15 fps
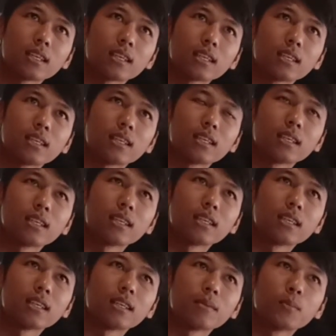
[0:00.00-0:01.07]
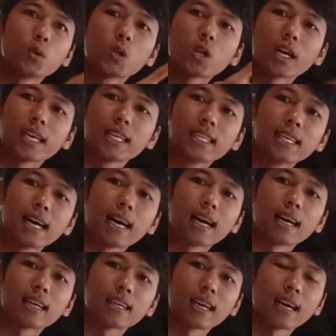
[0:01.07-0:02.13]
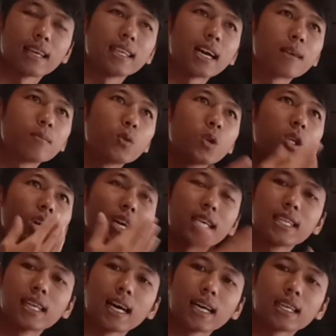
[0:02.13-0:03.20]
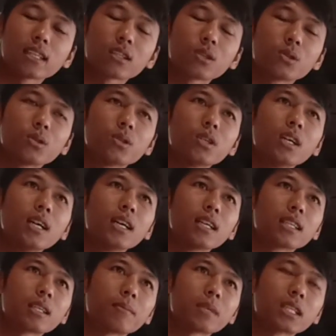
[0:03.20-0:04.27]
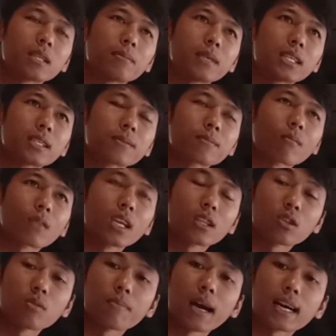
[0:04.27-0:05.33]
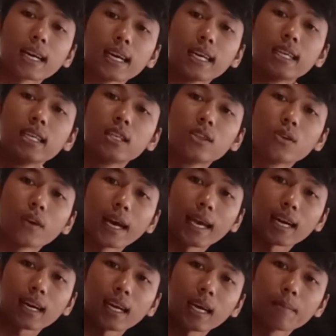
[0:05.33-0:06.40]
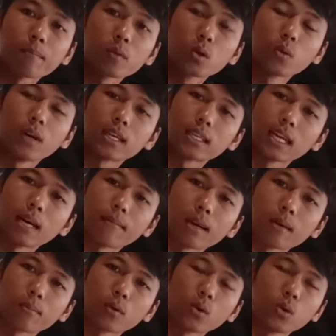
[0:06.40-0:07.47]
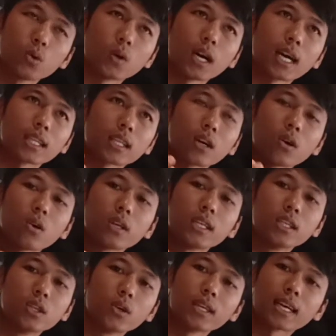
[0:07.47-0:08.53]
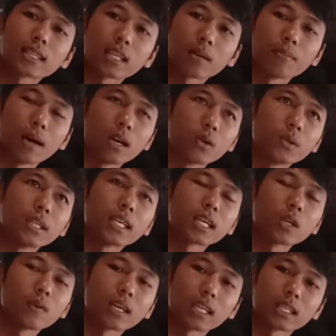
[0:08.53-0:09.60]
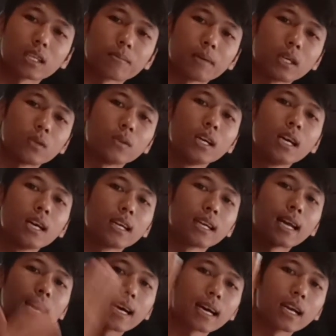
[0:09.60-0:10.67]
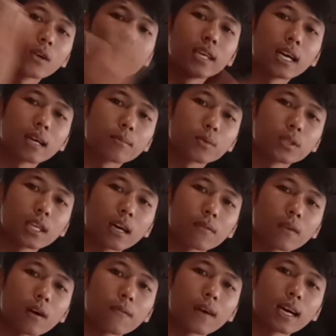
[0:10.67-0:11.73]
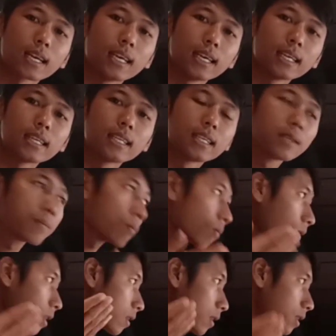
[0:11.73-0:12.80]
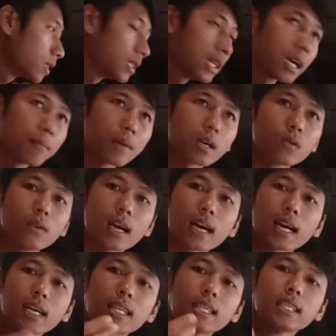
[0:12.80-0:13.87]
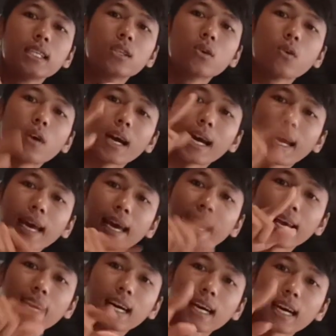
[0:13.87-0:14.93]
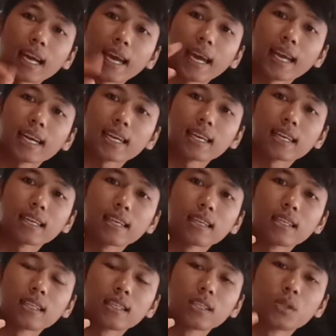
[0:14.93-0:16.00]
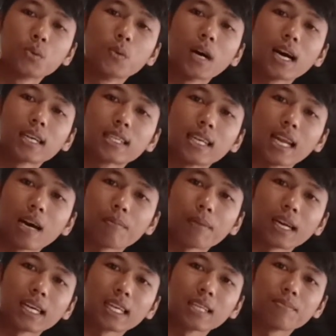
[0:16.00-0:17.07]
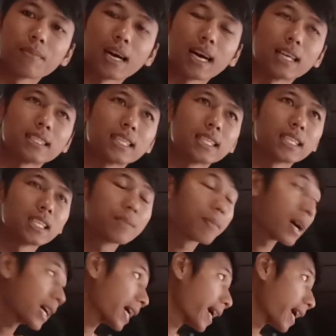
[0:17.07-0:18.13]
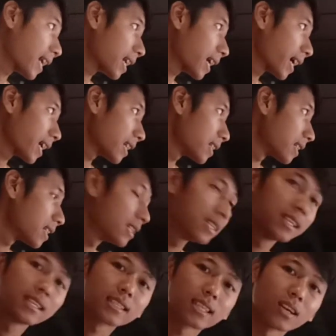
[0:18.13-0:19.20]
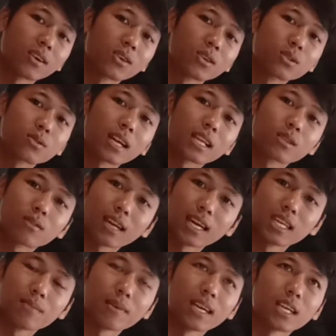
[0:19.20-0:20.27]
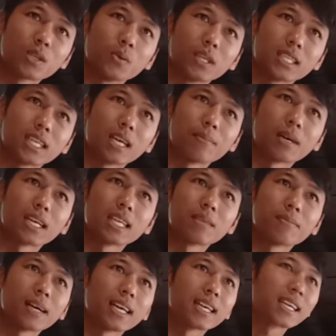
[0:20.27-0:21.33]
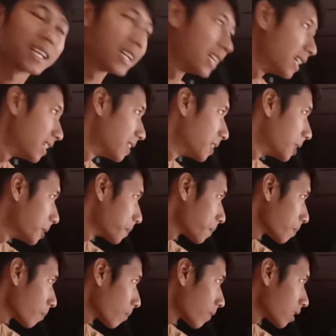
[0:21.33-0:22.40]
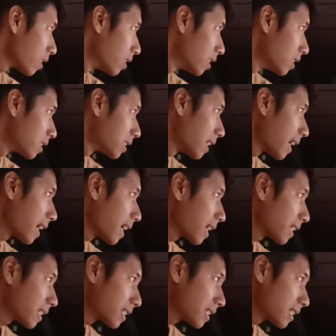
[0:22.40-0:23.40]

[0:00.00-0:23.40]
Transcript: e, eh, Mulyo Indah nah yang Mulyo Indah itu teman-teman itu pakai Hino RM280 atau Hino yang terbaru ini keluaran terbaru Nah, kalau yang punya G ini dia menggunakan Hino RN285. Jadi ini pakai RN ya. Tenaga turah-turah ini malah 285 ya kan. Dan